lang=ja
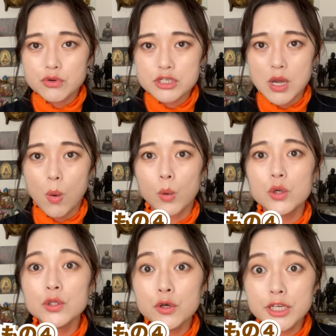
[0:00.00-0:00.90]
場した
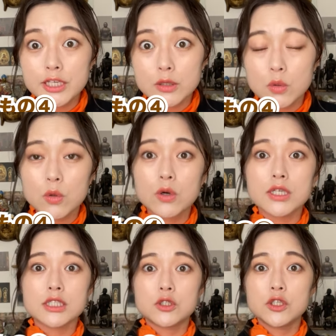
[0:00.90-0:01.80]
奥の院ここ
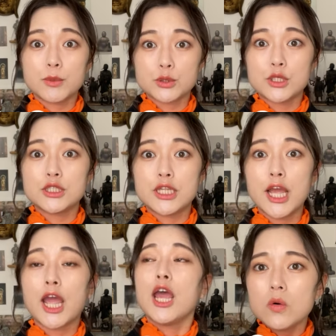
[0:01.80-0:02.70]
がすごい場所でし
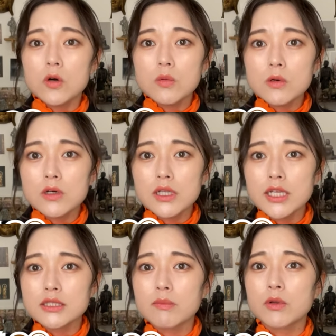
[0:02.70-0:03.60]
て弘法
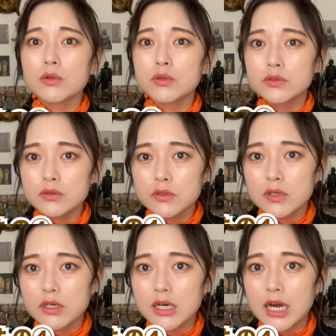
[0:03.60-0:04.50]
大師様の徳
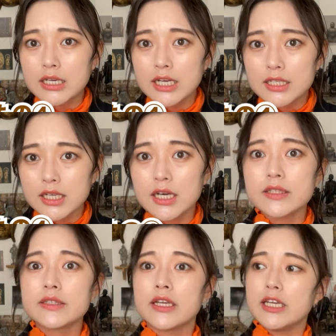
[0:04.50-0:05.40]
をありがたがっ
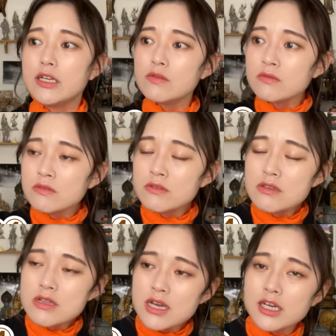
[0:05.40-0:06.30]
ていろ
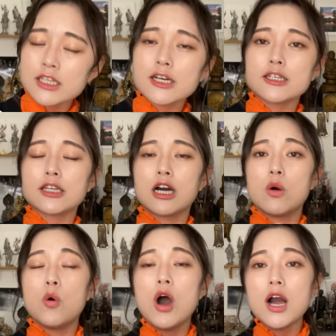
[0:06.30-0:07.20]
んな方々が
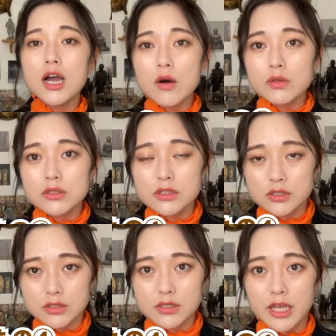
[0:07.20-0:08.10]
お墓を
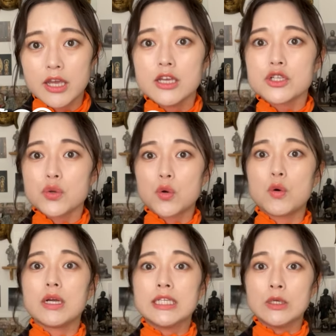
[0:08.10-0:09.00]
作ってそこ
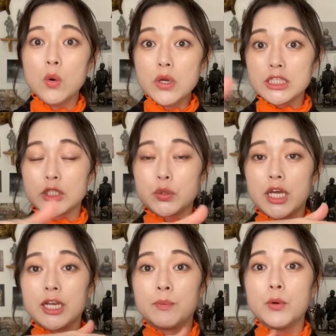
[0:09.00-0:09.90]
は日本一巨
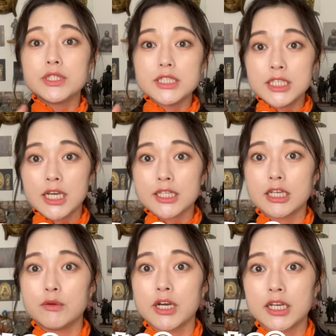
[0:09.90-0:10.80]
大な墓地になって
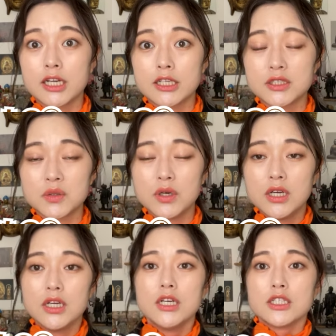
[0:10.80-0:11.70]
るわけなんですよ
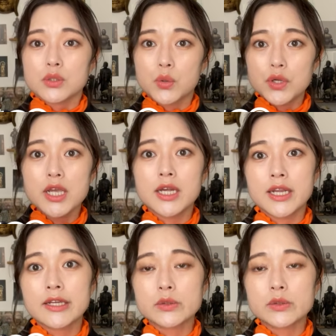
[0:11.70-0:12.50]
そこにはな